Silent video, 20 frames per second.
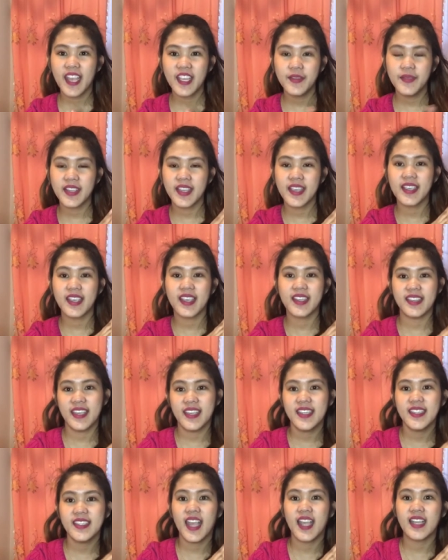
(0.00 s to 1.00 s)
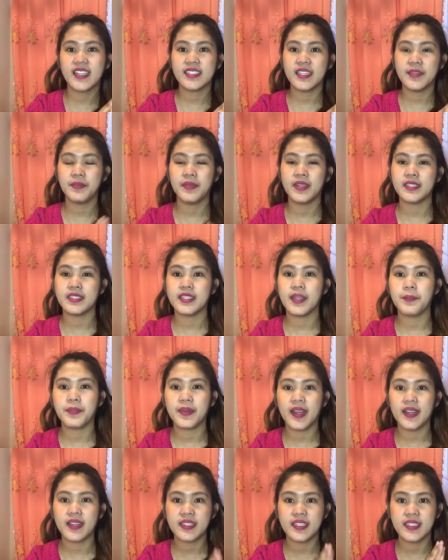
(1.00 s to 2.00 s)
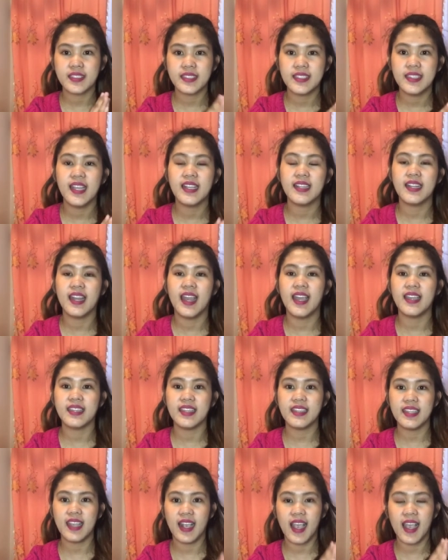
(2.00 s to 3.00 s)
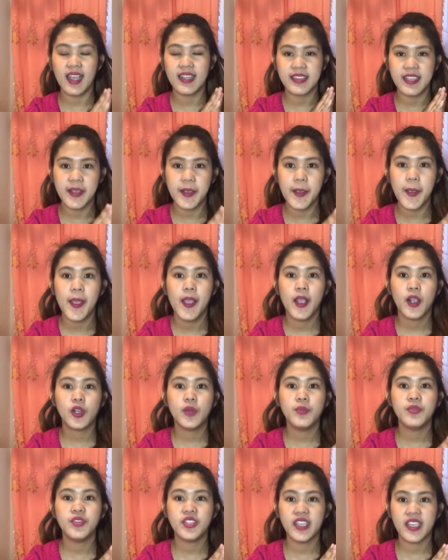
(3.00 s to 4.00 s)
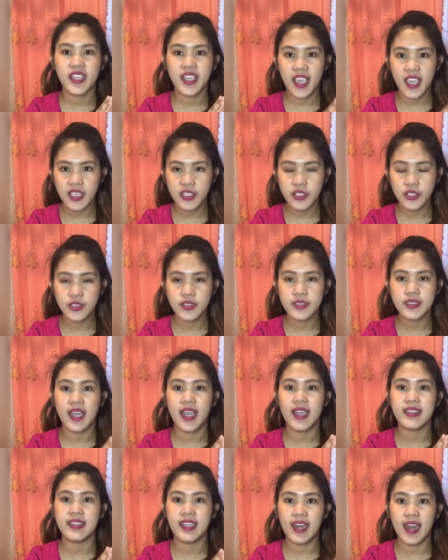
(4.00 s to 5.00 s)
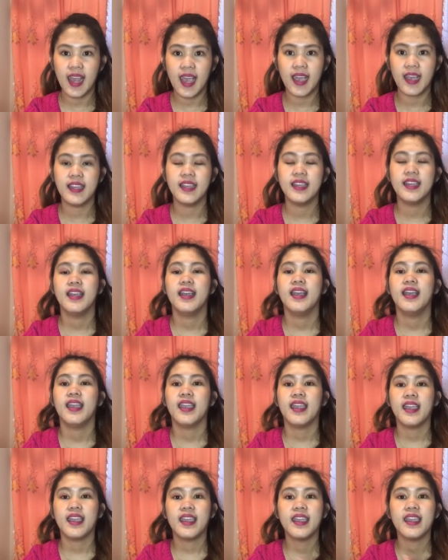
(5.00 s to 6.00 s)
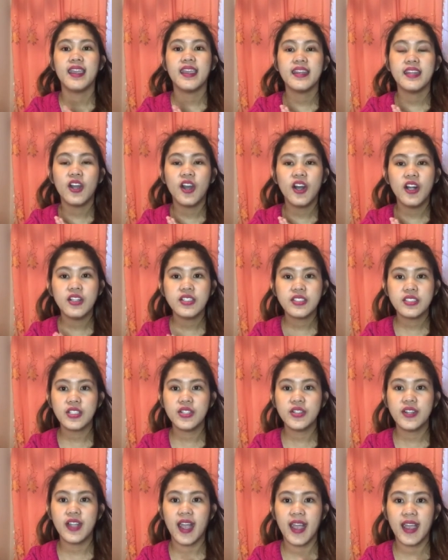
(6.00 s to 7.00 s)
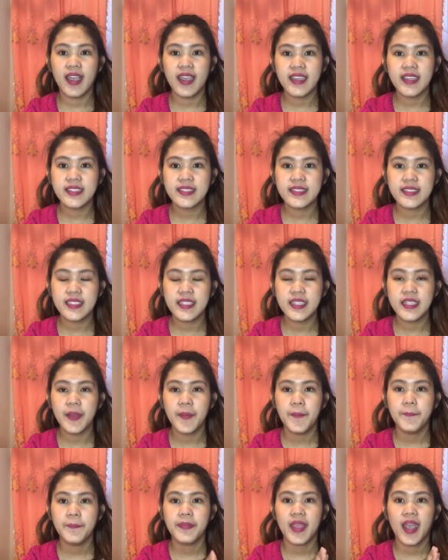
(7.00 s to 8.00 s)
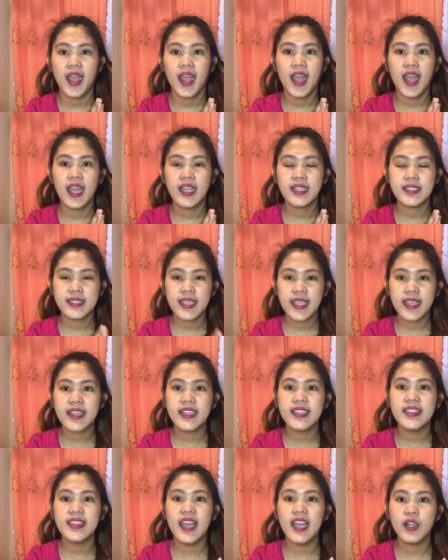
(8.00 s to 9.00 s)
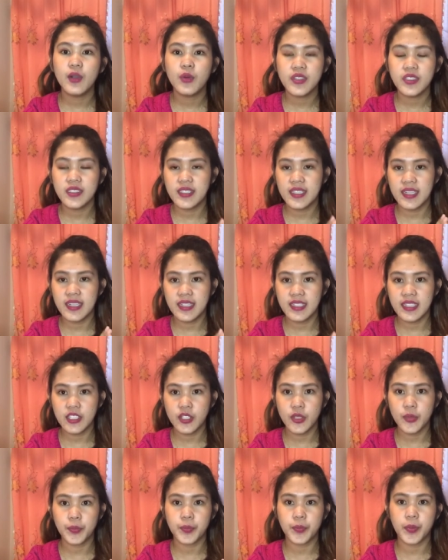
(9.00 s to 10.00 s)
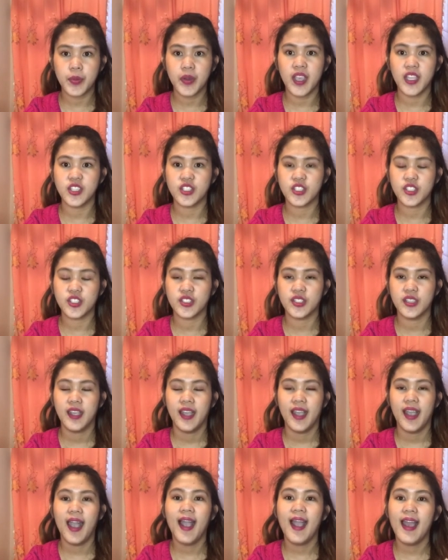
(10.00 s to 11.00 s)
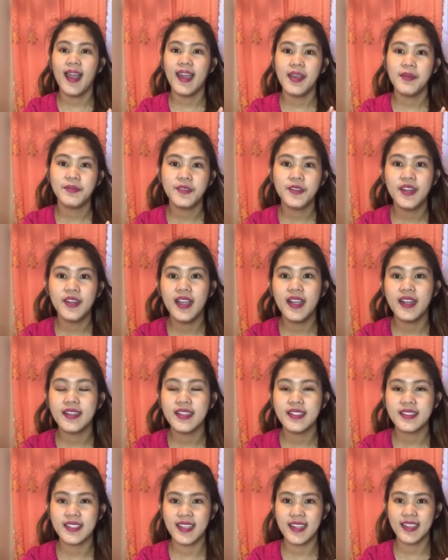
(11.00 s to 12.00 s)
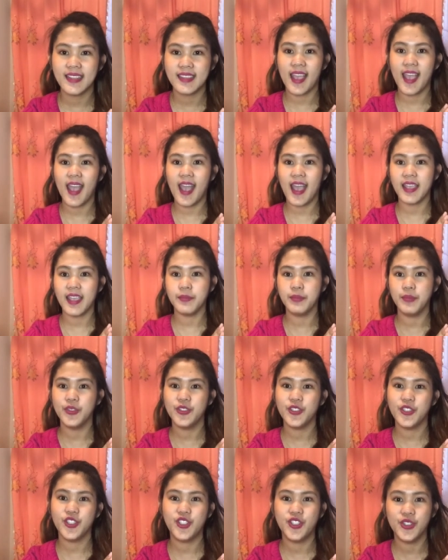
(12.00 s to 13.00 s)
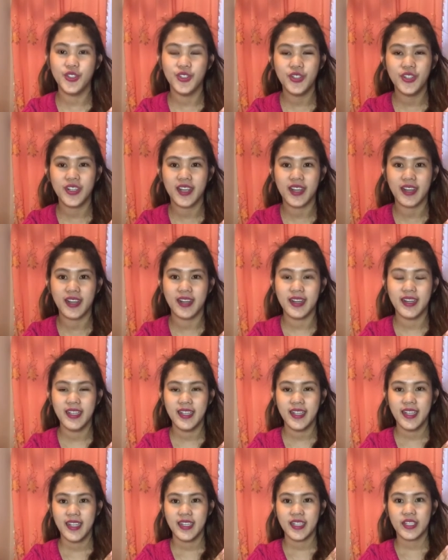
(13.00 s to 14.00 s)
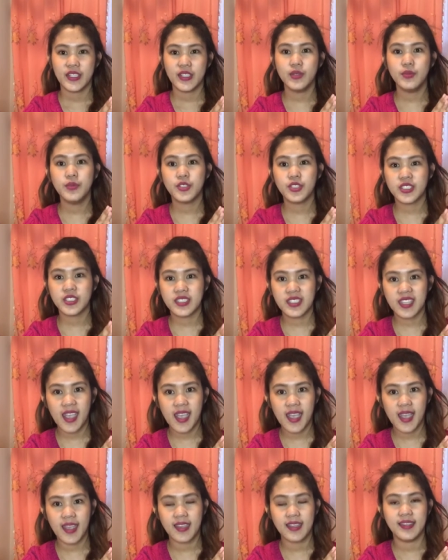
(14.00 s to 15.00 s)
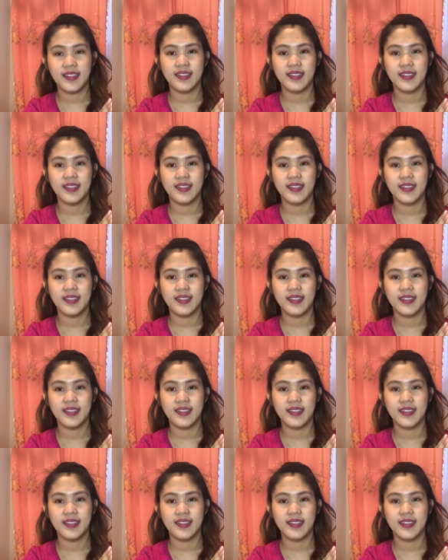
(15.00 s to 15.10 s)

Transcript: tayo maging Canadian accent basta practicing lang natin ang ating communication sa kanila. And also guys, uh, second language nila dito, French. Ang alam ko lang na salita ay bonjour. Kumusta?